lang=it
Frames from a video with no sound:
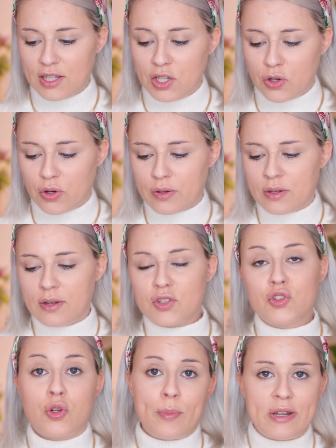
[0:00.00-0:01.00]
Io eh,
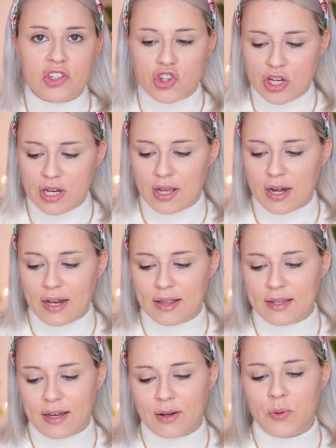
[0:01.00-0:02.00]
sono mancina in realtà,